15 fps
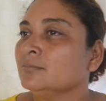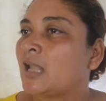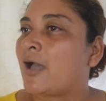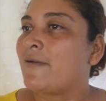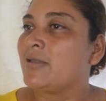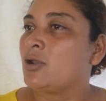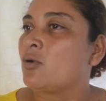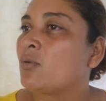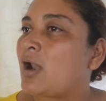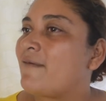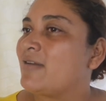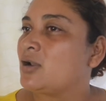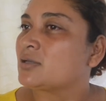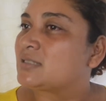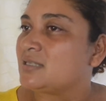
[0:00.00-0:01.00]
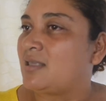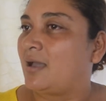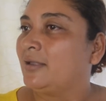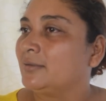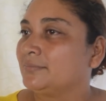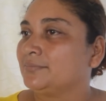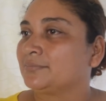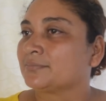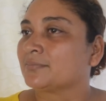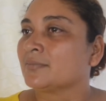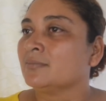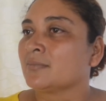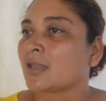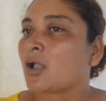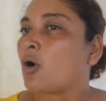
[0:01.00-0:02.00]
a una velocidad
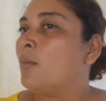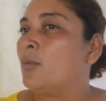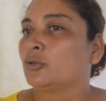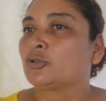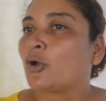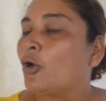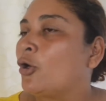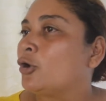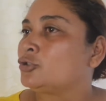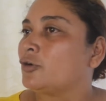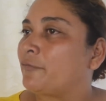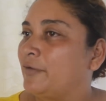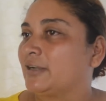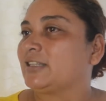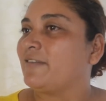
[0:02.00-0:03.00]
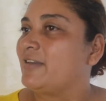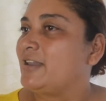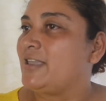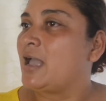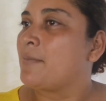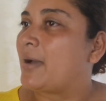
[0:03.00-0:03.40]
como todo chofer debería